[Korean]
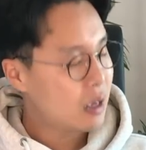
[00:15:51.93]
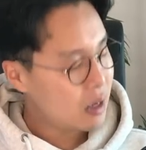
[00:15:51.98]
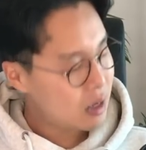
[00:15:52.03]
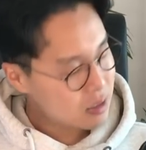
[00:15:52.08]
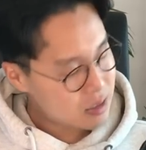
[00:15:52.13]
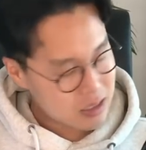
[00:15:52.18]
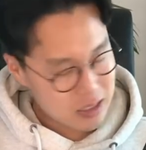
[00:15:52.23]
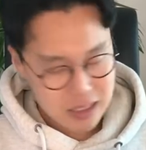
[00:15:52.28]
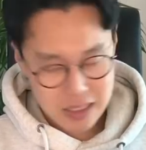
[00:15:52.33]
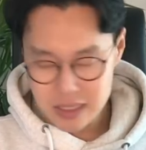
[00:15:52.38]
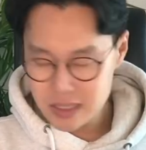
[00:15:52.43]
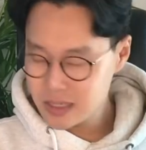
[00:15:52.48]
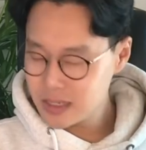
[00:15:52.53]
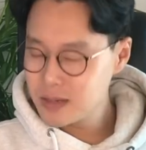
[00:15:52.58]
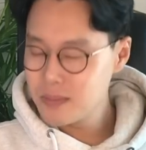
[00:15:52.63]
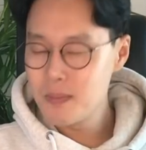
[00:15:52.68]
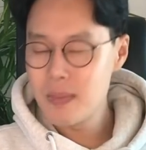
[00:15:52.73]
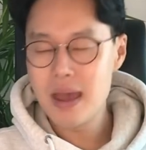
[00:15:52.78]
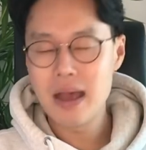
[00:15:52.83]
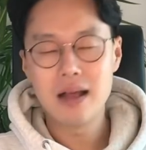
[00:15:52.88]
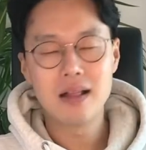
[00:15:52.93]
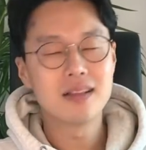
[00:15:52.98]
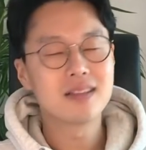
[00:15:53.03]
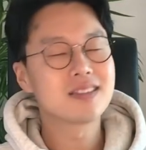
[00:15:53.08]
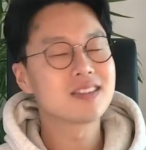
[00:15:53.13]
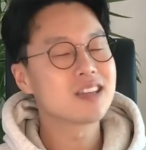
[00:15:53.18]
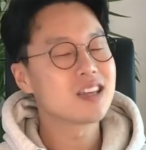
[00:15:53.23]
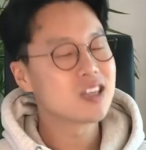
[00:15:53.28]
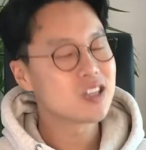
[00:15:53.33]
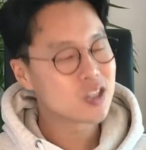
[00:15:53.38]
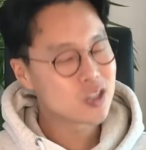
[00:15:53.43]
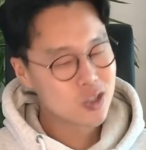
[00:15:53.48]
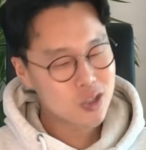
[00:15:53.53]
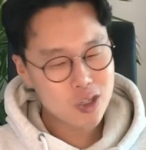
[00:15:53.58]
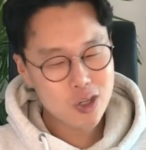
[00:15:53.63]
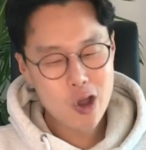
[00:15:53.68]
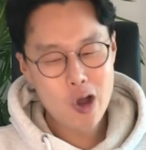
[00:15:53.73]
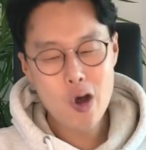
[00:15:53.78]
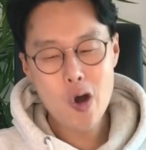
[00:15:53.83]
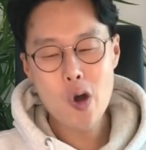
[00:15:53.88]
It smells
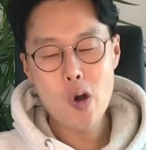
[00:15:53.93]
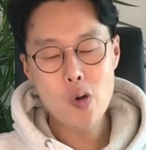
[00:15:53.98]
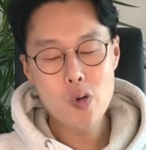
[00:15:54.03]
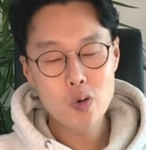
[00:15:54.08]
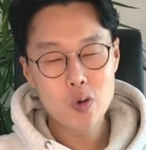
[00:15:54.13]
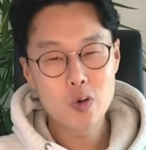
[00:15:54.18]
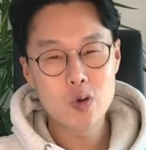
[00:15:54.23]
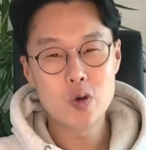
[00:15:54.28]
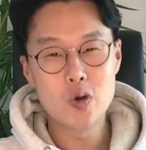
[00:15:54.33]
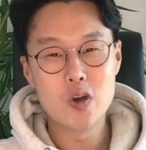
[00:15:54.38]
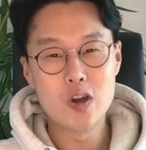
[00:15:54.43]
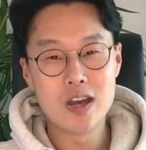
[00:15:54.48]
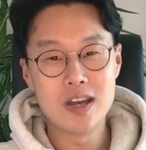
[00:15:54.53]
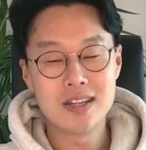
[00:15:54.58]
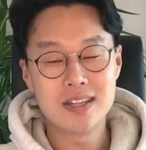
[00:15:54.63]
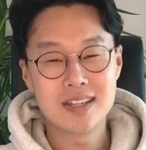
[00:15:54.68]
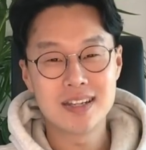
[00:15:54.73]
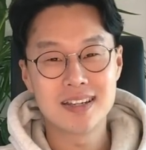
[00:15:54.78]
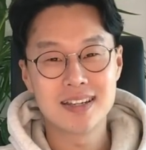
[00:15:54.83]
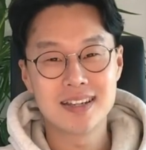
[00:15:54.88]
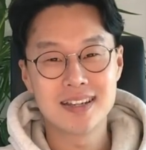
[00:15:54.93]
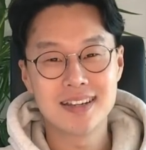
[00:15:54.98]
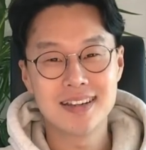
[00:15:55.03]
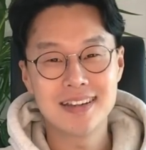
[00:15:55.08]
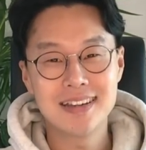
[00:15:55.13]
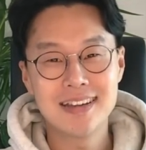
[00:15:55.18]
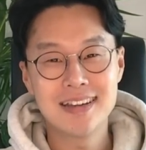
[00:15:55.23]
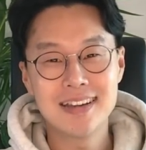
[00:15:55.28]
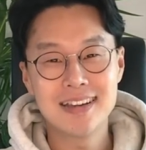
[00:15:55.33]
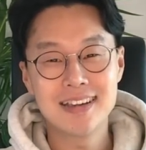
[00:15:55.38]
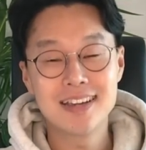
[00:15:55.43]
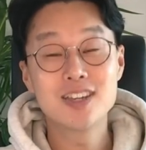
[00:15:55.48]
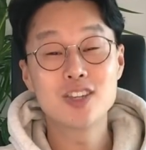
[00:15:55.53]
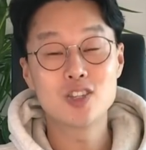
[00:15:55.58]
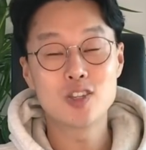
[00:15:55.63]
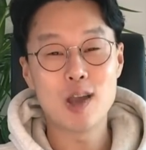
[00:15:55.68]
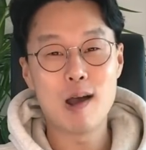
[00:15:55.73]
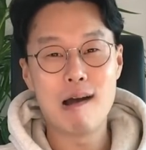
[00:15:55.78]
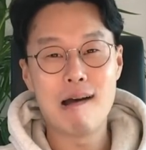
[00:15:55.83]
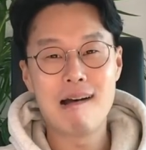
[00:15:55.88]
so good.
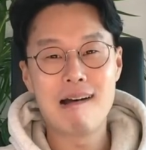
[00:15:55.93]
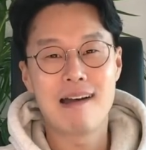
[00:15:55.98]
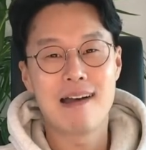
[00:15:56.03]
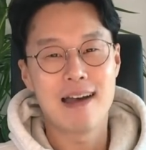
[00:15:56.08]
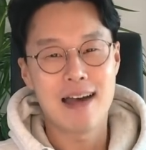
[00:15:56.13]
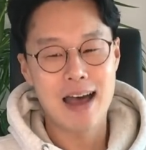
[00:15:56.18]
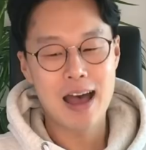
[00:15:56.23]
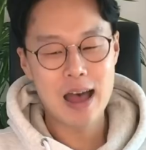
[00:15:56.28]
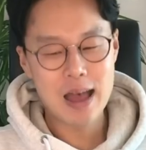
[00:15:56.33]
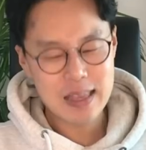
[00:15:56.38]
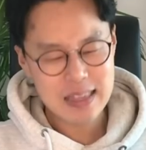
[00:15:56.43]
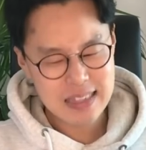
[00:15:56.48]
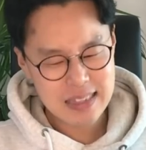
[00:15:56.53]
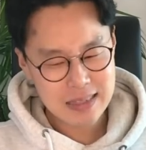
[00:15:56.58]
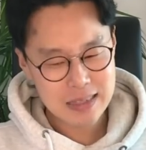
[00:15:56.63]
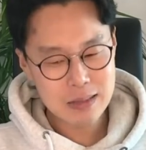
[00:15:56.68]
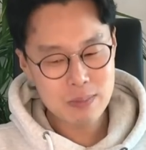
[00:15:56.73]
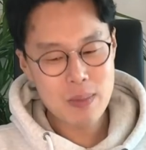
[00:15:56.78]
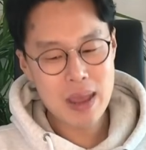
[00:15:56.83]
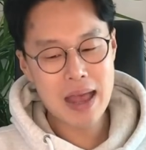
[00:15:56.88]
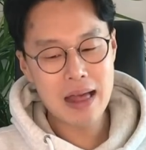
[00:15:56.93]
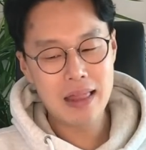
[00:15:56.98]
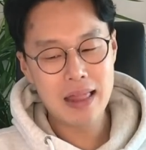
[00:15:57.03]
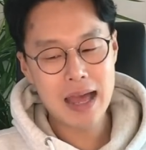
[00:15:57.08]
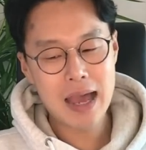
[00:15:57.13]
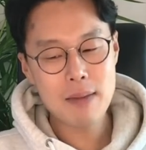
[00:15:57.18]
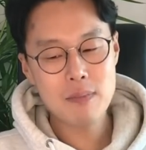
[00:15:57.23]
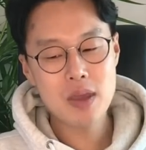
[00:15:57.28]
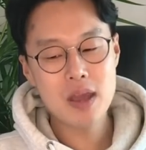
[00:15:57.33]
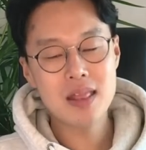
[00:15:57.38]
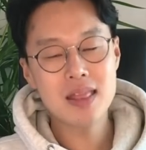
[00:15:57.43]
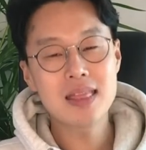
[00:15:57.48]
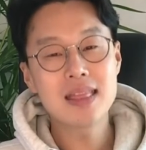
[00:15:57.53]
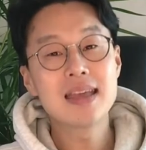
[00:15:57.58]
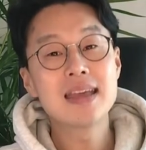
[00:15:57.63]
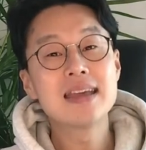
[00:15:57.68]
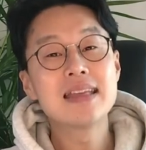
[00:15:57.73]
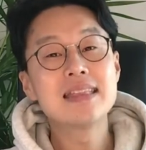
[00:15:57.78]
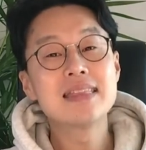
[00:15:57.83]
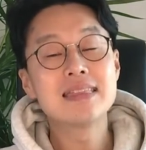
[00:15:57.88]
그쵸? 아, smell 하면
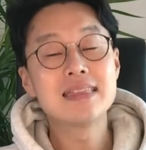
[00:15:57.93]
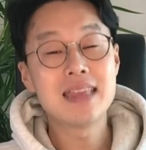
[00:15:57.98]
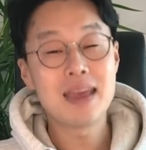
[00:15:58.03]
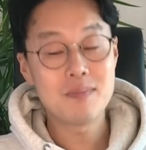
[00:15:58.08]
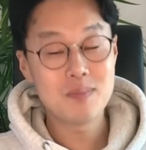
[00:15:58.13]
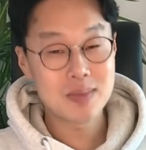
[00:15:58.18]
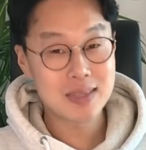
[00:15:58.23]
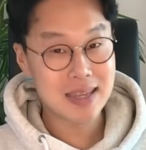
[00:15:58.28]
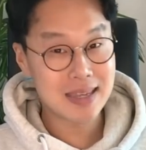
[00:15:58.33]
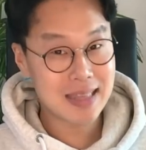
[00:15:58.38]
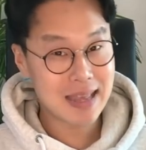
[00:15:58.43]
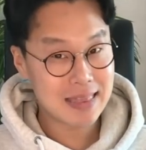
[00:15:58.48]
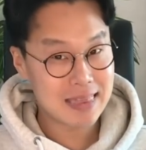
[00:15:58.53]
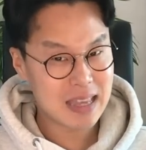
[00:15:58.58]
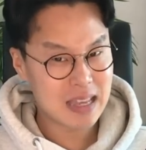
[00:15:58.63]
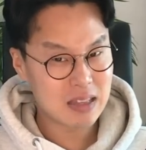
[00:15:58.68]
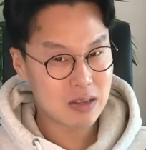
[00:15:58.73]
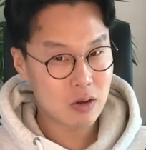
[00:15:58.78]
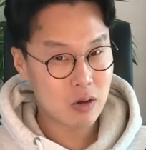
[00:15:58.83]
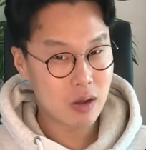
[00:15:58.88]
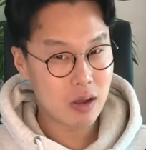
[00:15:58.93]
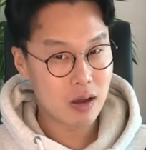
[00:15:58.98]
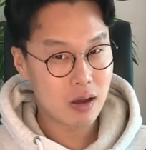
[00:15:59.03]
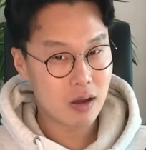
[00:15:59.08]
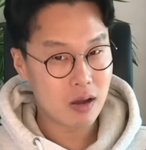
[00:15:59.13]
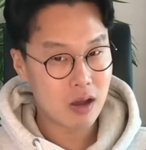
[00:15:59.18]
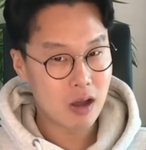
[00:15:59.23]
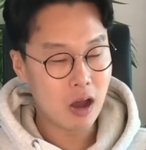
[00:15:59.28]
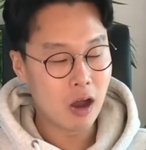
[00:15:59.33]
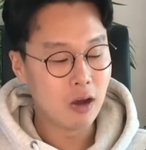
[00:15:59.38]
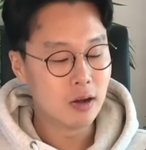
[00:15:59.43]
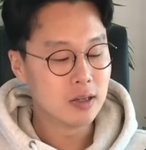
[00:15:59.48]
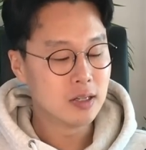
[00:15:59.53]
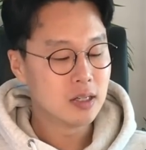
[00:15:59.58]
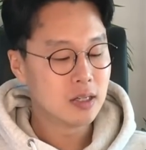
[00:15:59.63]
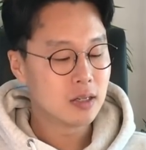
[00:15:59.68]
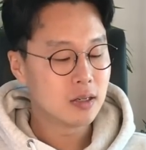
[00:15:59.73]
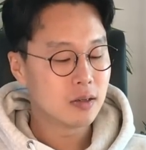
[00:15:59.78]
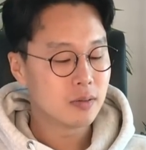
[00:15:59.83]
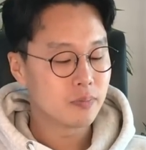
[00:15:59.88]
냄새 난다는 거예요. 어,
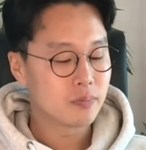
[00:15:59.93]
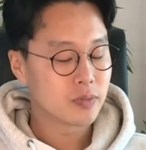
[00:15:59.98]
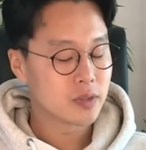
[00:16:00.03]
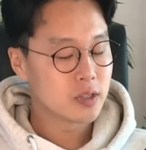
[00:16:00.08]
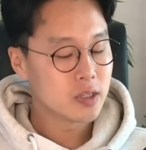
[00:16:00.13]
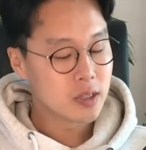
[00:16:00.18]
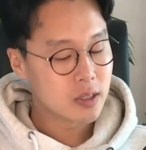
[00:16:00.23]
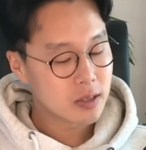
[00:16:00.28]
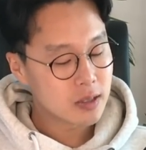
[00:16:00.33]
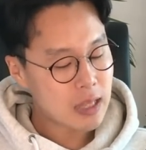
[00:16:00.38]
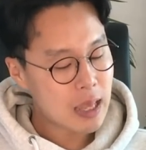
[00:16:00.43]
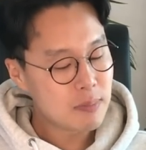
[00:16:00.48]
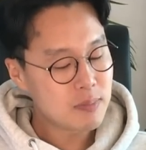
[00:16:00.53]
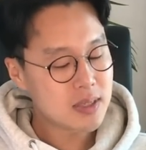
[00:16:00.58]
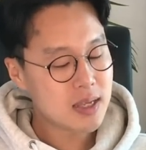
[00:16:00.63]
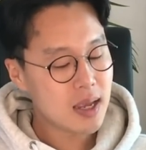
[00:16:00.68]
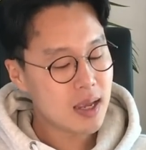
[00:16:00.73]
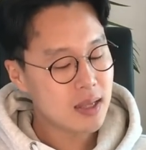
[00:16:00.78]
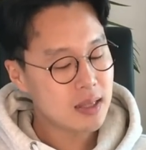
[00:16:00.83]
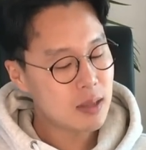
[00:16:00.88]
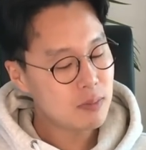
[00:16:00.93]
냄새?